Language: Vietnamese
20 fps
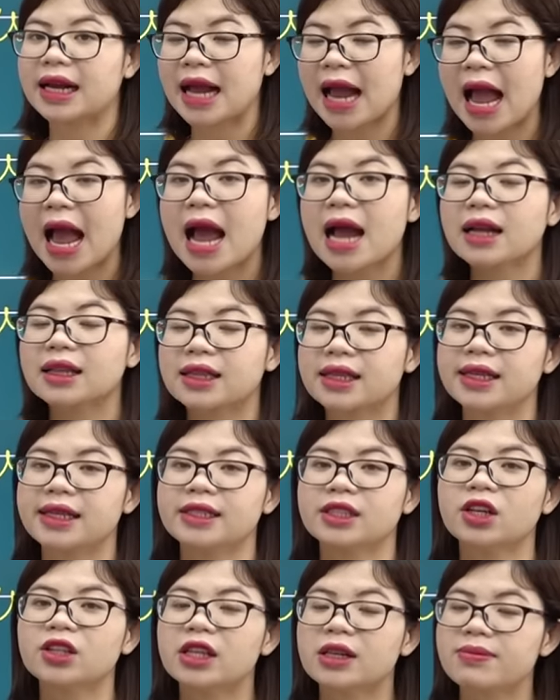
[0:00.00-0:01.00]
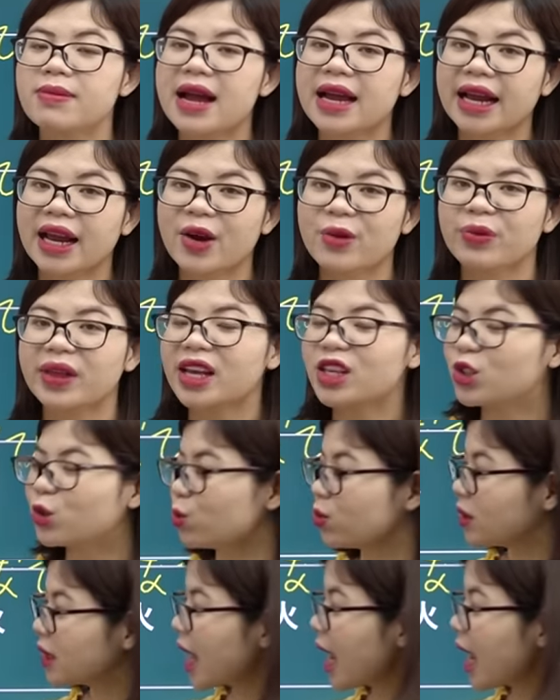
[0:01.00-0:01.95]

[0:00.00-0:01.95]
ka thì cho đến bài ngày hôm nay chúng